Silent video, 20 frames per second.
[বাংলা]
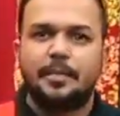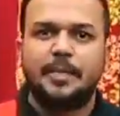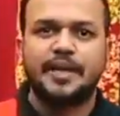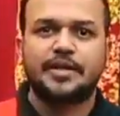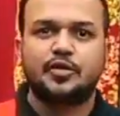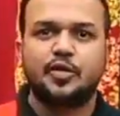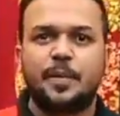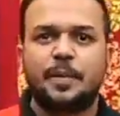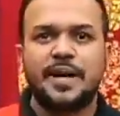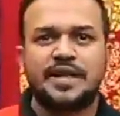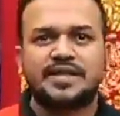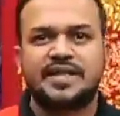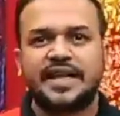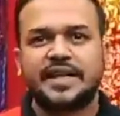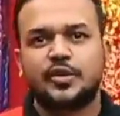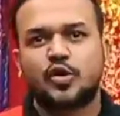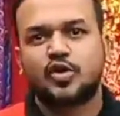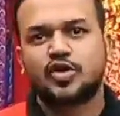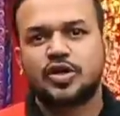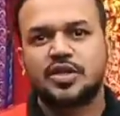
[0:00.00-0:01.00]
মাত্র পাঁচ
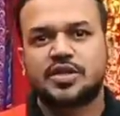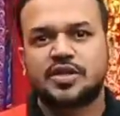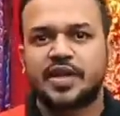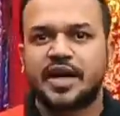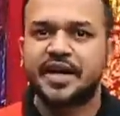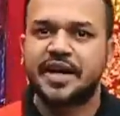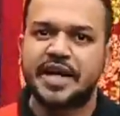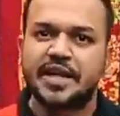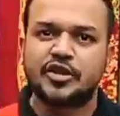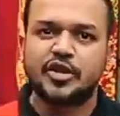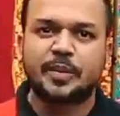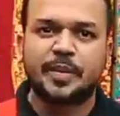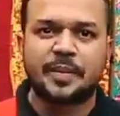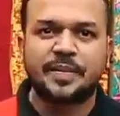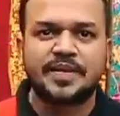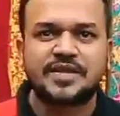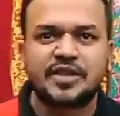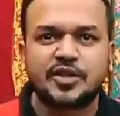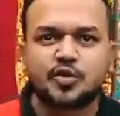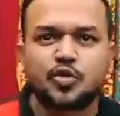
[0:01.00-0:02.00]
থেকে দশ হাজার টাকা নিয়ে কিন্তু
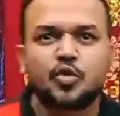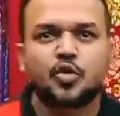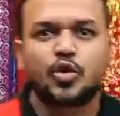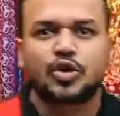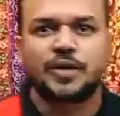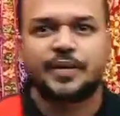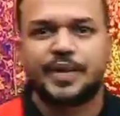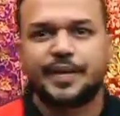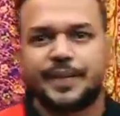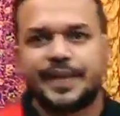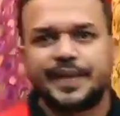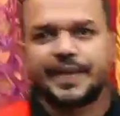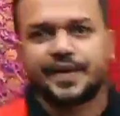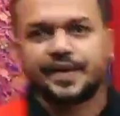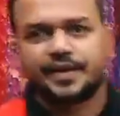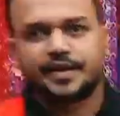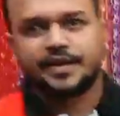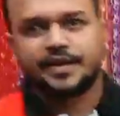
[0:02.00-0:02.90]
আপনার বিজনেস শুরু করতে পারবেন